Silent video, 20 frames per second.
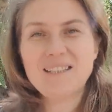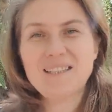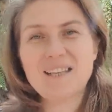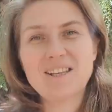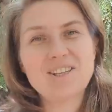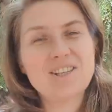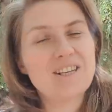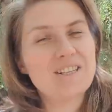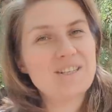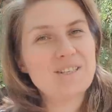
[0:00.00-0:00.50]

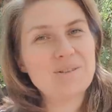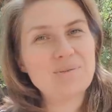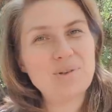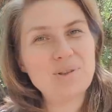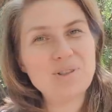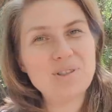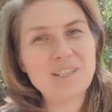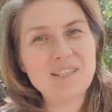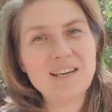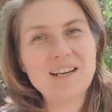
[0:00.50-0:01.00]
Начать
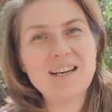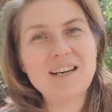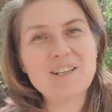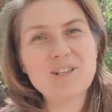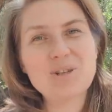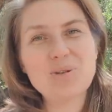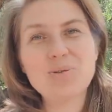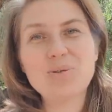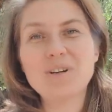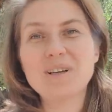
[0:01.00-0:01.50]
сегодня я
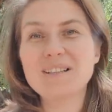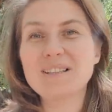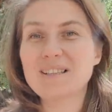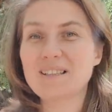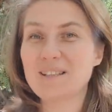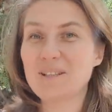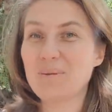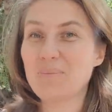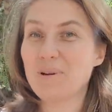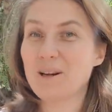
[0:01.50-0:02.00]
хочу
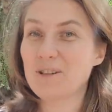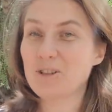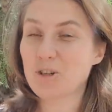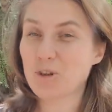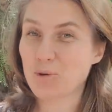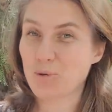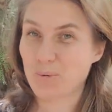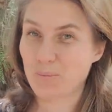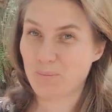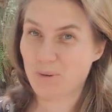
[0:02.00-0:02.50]
с
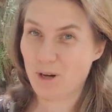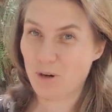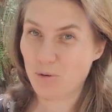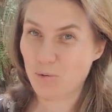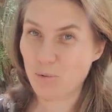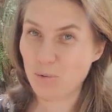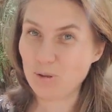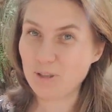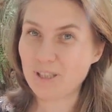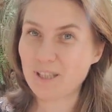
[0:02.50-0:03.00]
небольшой
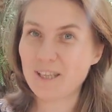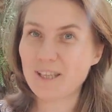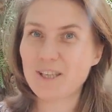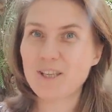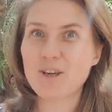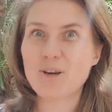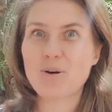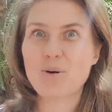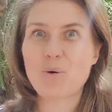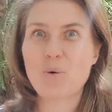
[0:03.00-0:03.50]
прогулки
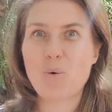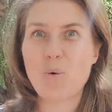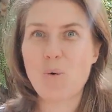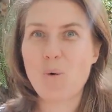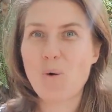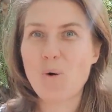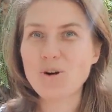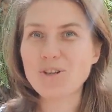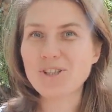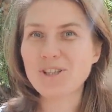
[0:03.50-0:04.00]
и
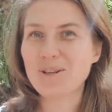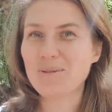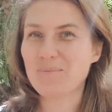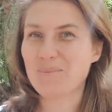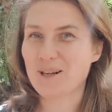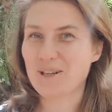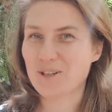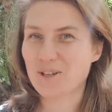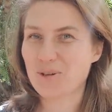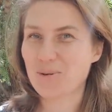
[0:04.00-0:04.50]
очень
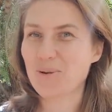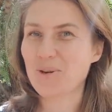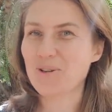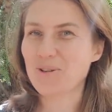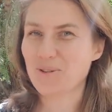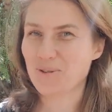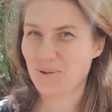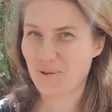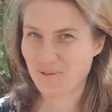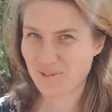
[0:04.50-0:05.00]
большой
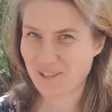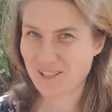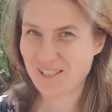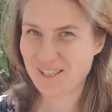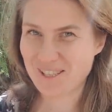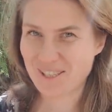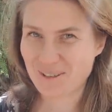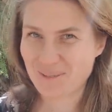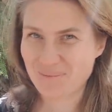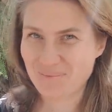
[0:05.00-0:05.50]

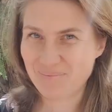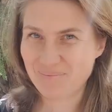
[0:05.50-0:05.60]
новости.